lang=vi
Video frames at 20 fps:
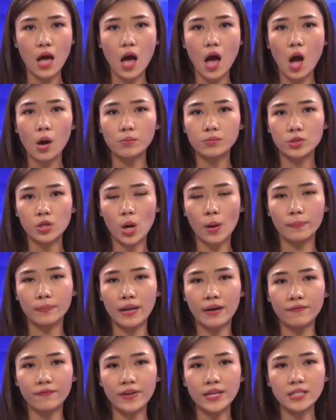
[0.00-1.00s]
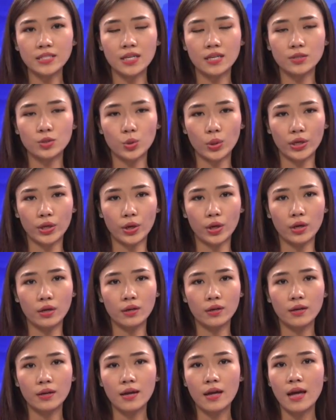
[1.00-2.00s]
ông Trump đã viết trên Twitter,
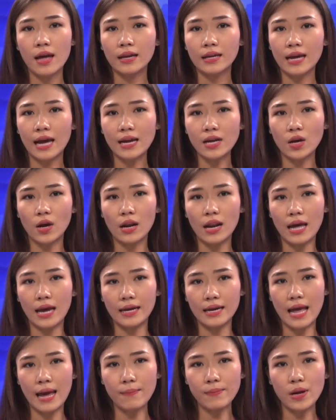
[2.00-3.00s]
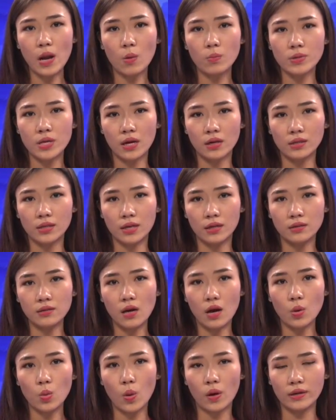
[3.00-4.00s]
cái gọi là đám đông giận dữ
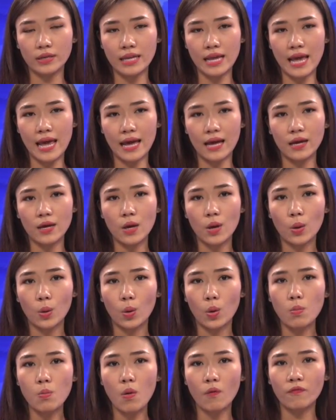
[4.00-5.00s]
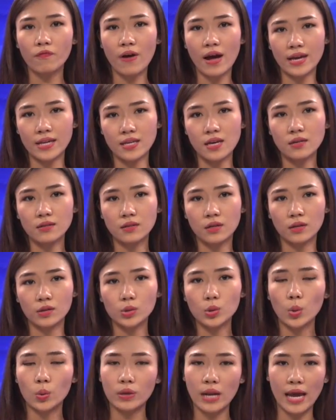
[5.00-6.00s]
ở quận nhà của một vài dân cử
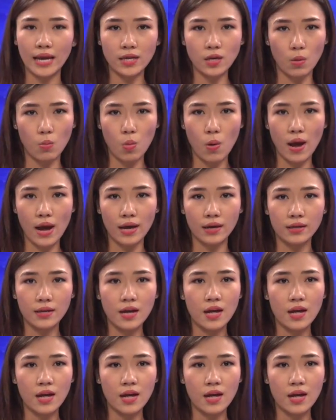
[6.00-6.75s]
thuộc đảng Cộng Hòa